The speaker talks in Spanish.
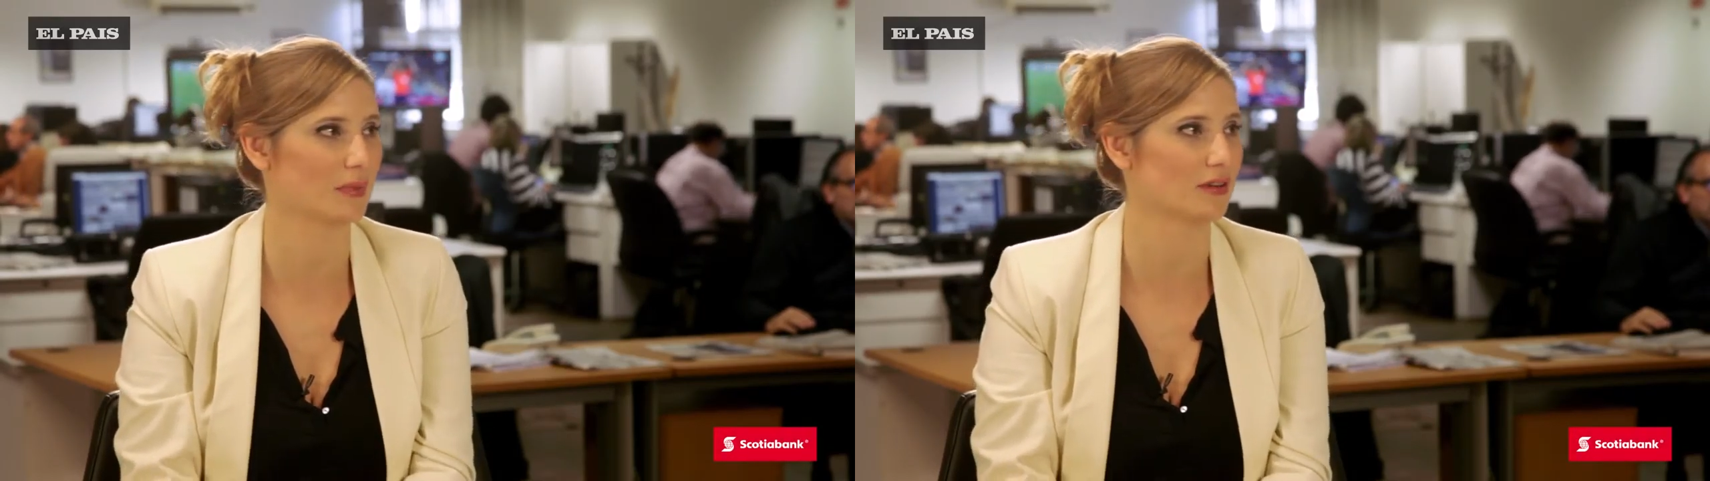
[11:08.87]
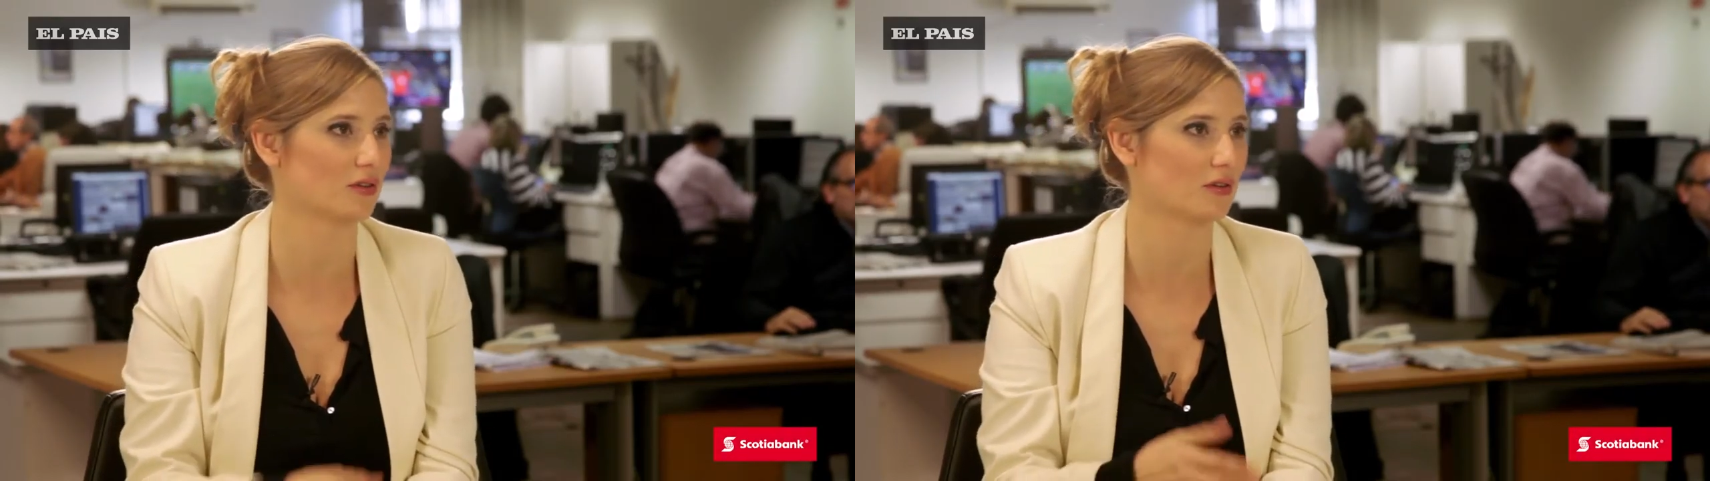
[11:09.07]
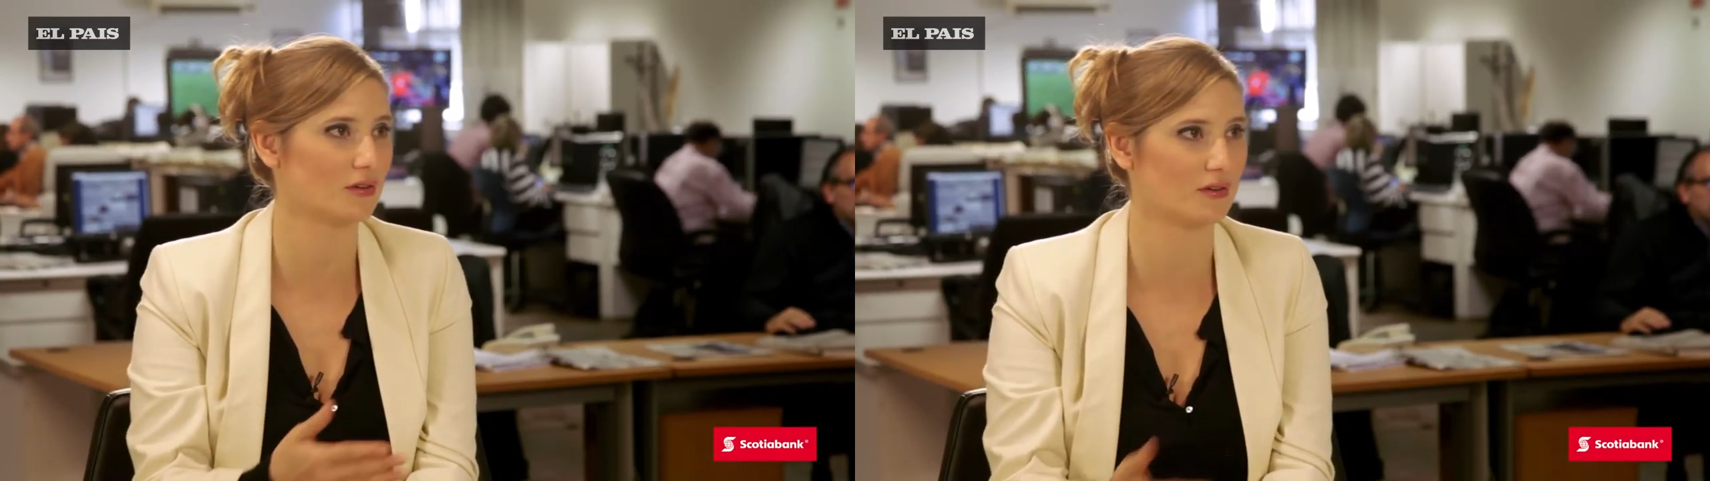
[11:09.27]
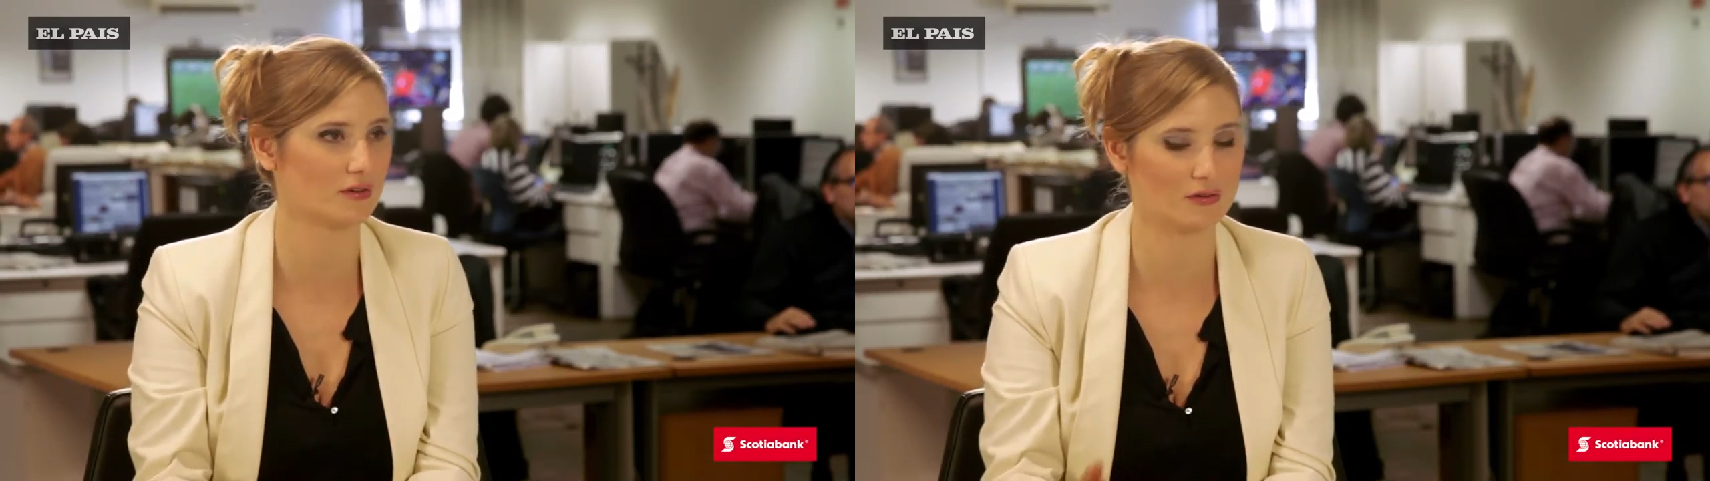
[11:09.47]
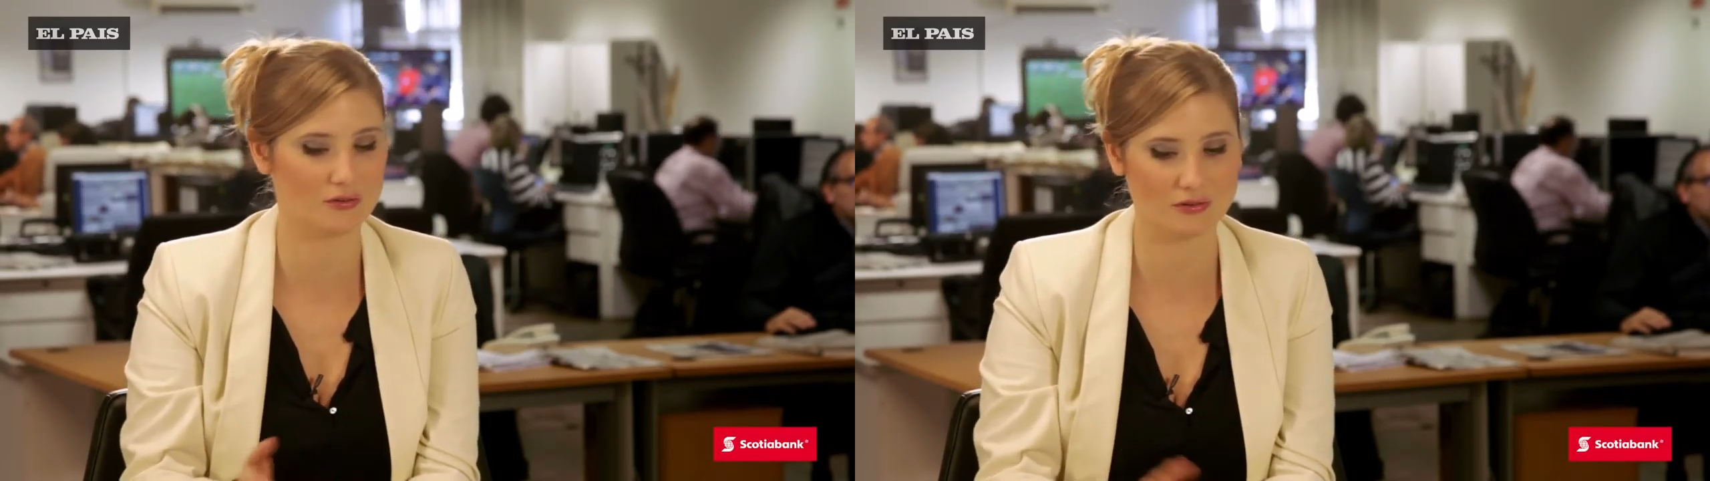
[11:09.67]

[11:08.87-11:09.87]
pintor o,